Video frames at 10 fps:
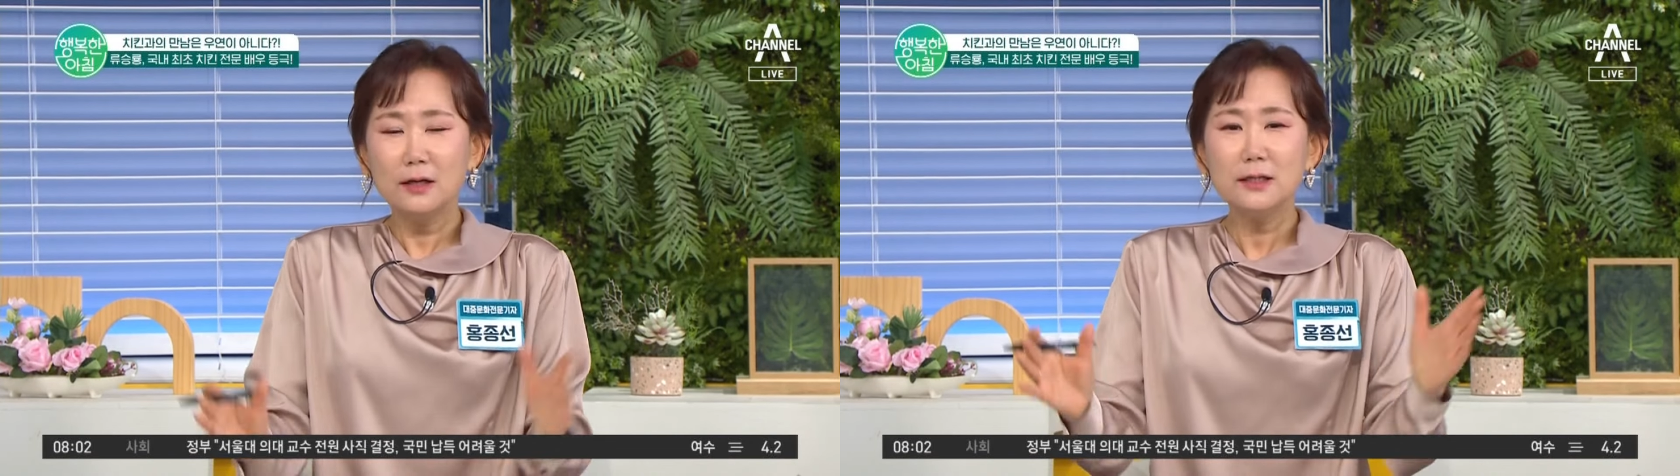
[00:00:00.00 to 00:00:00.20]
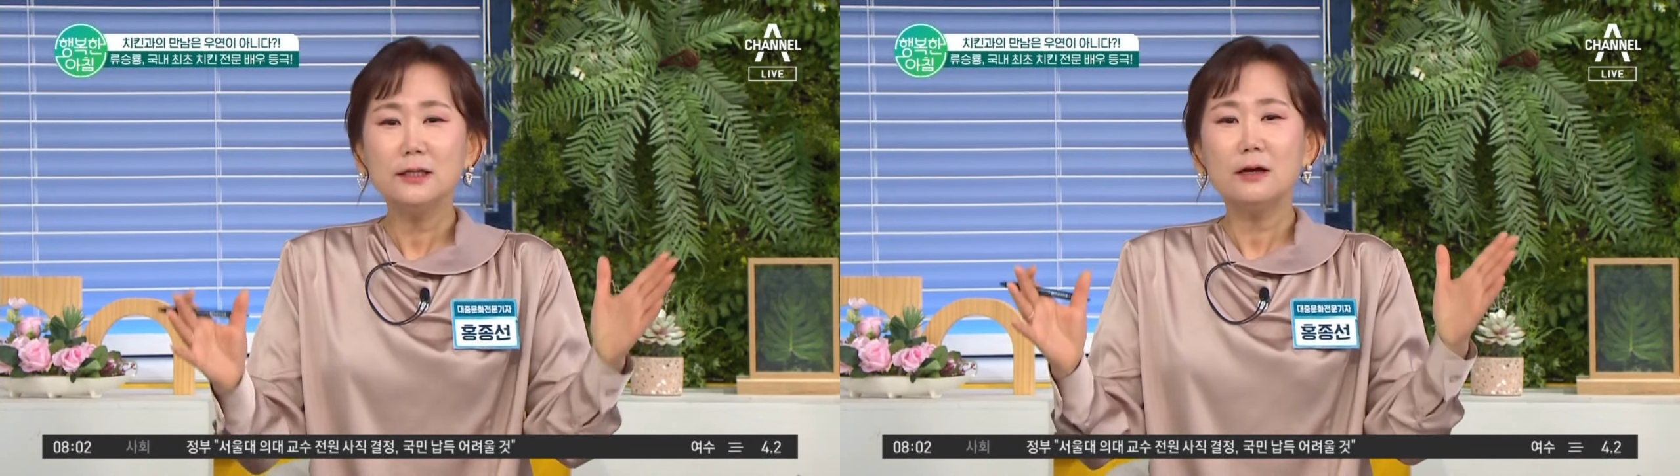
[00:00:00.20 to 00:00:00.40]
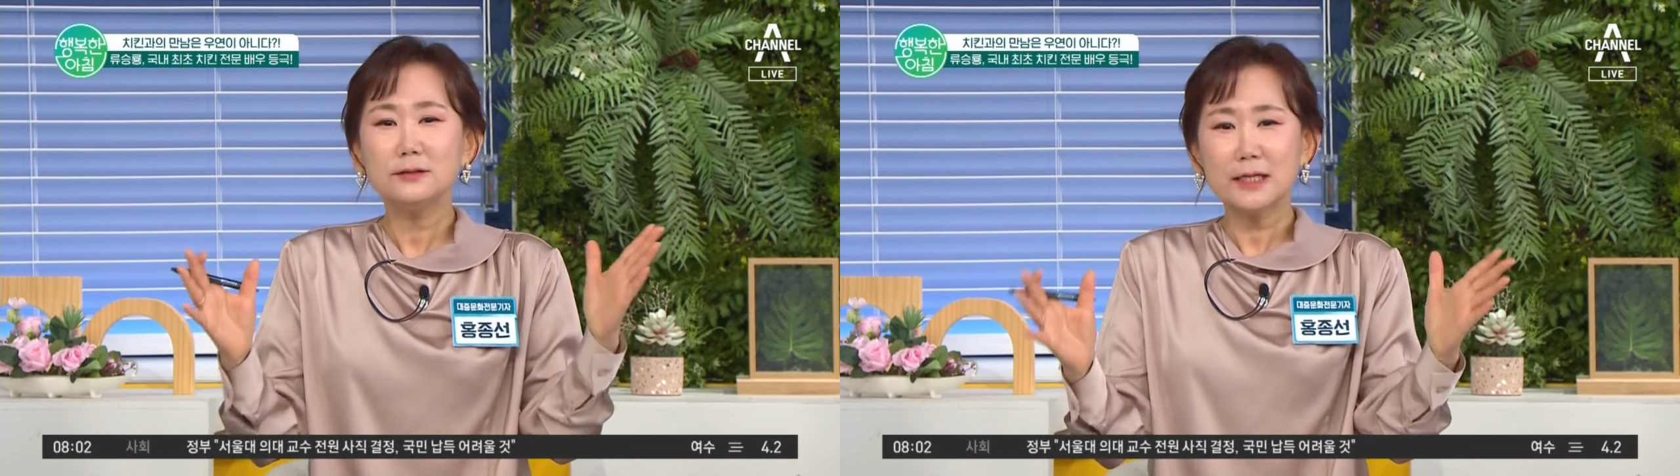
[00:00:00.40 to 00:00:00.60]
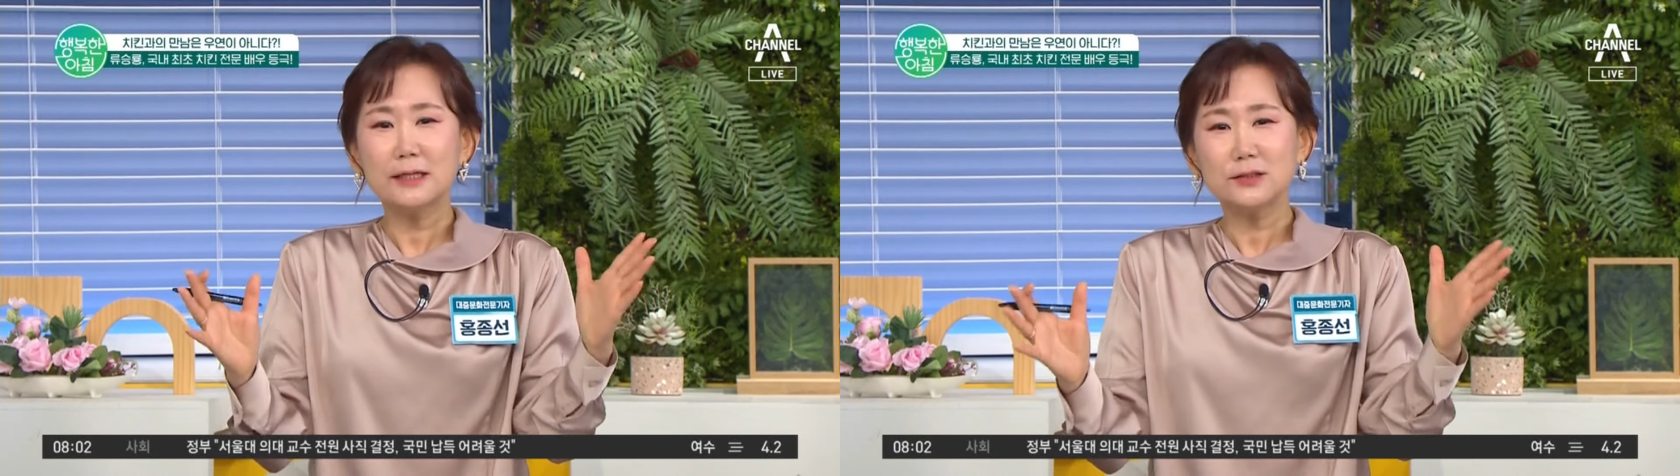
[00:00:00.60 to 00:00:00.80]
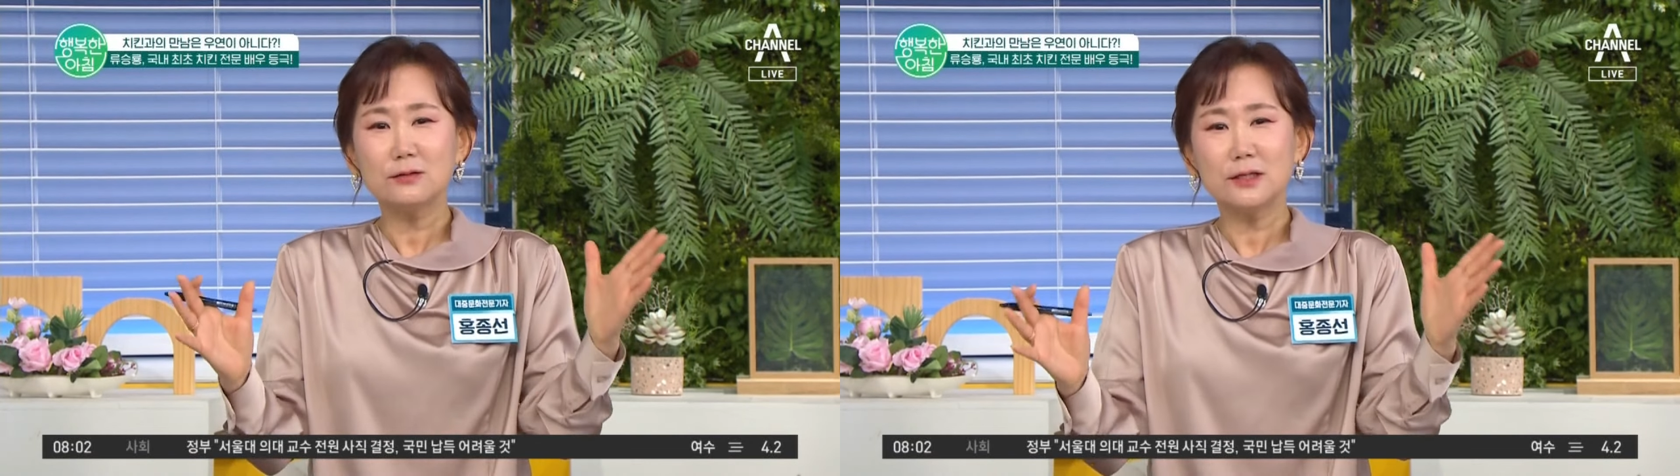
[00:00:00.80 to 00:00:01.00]
이런
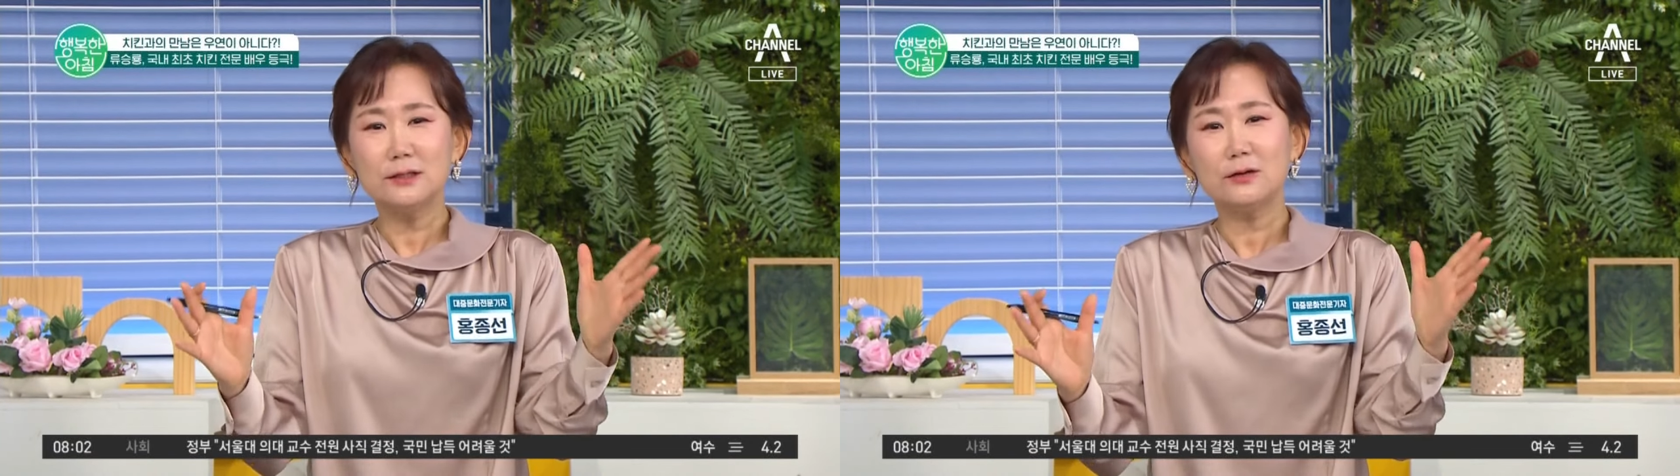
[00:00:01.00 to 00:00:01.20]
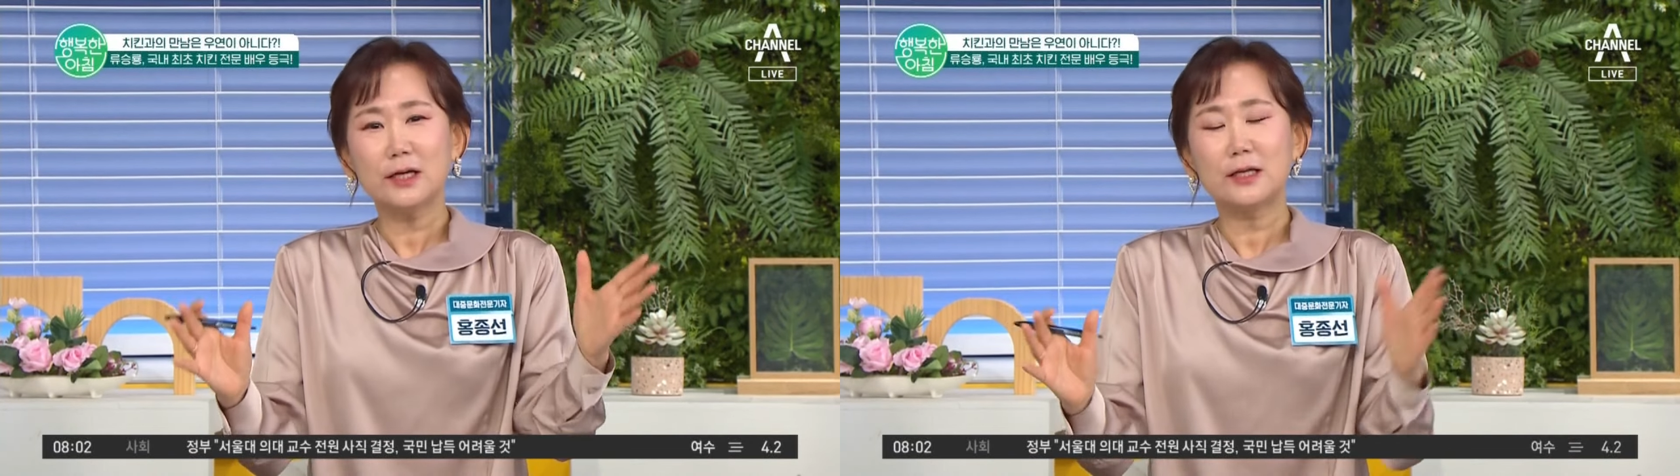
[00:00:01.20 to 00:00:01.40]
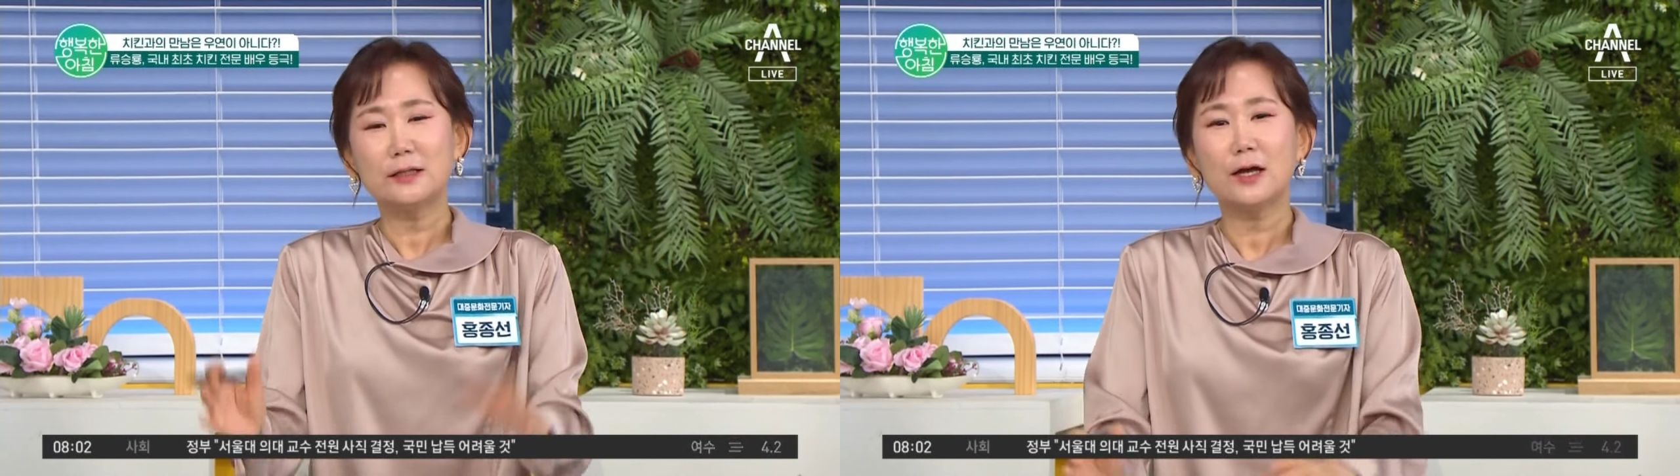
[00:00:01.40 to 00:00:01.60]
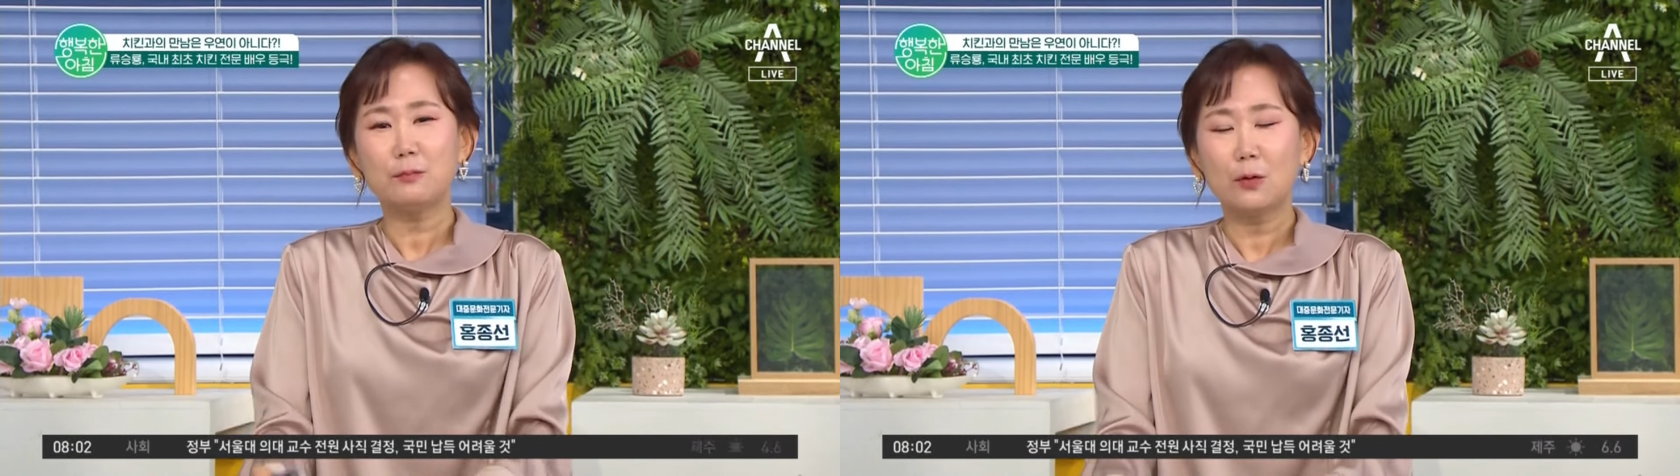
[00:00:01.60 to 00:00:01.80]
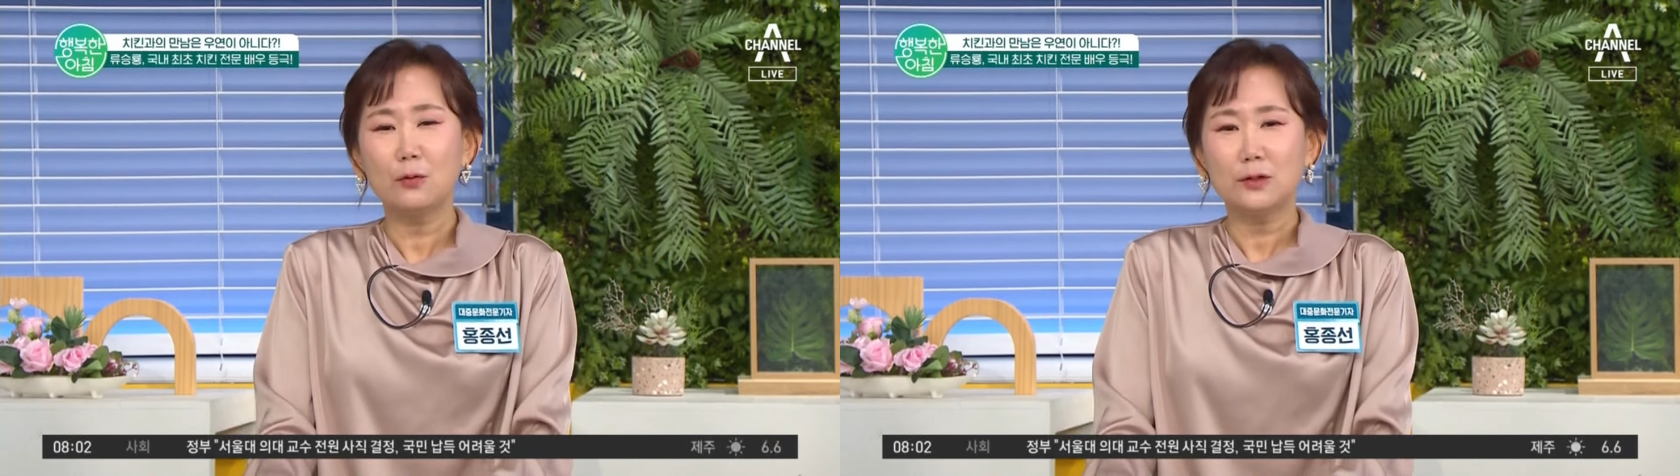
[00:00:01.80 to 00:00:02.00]
사정이 이렇게 되다
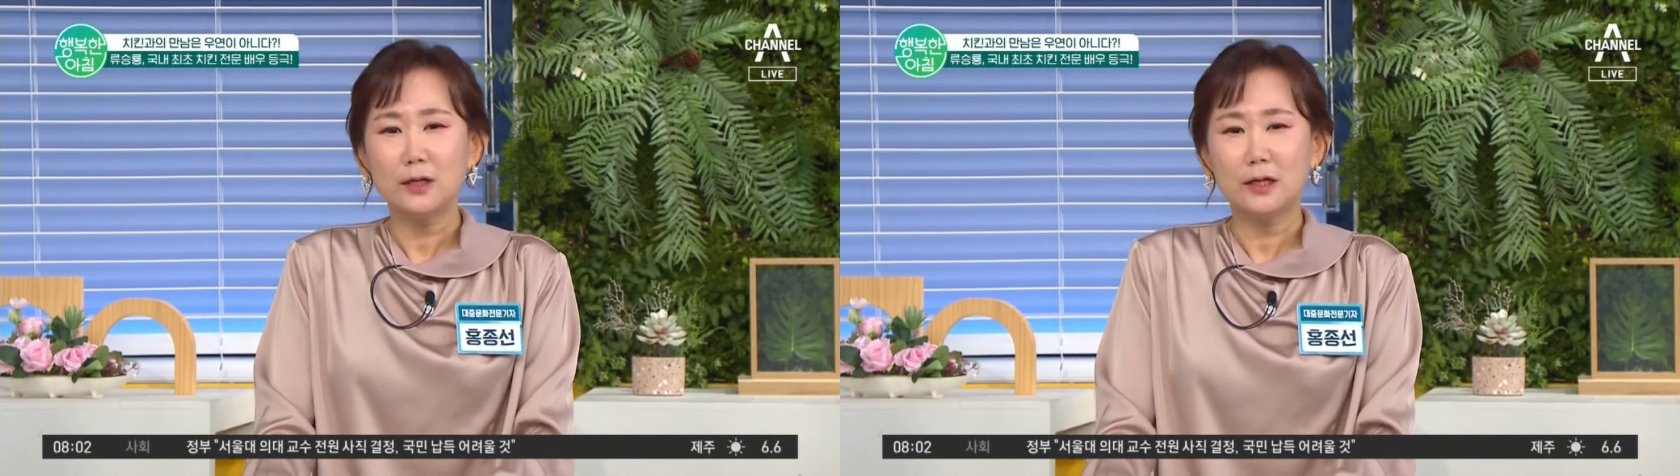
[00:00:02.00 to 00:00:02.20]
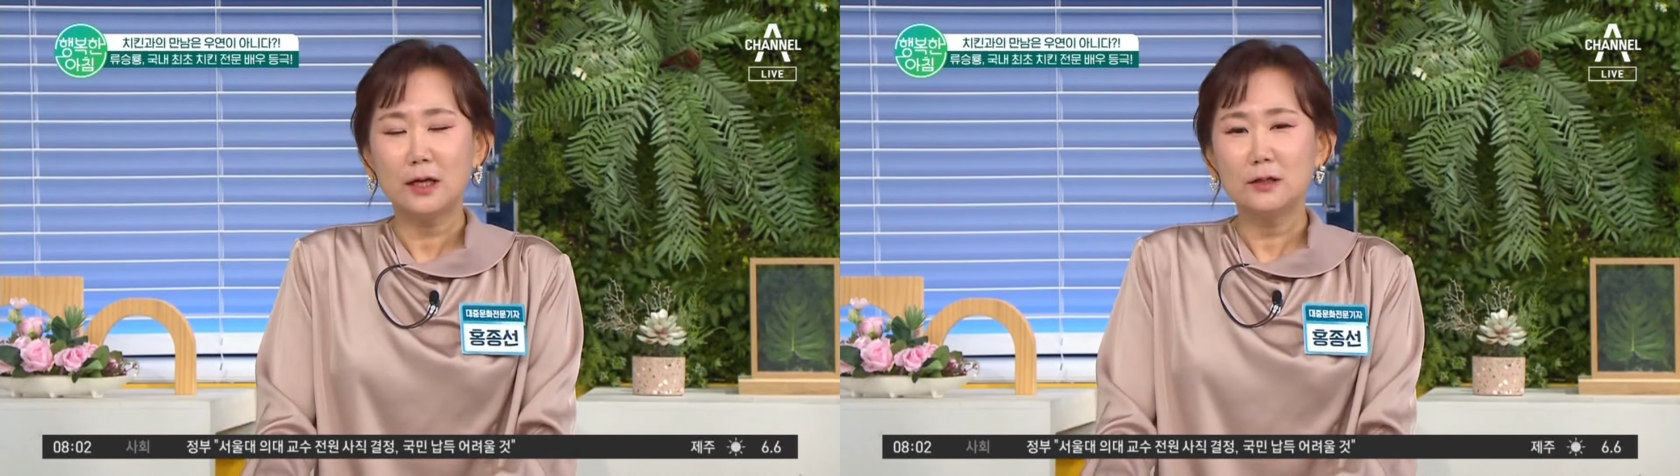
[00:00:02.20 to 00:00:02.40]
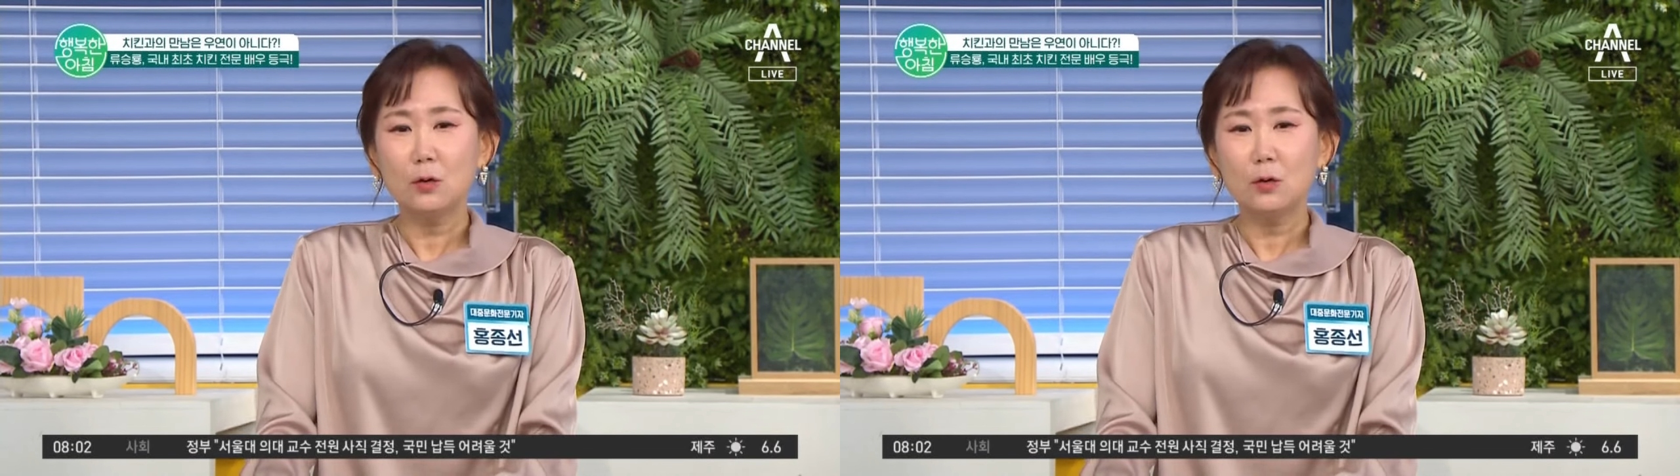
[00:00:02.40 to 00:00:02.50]
보니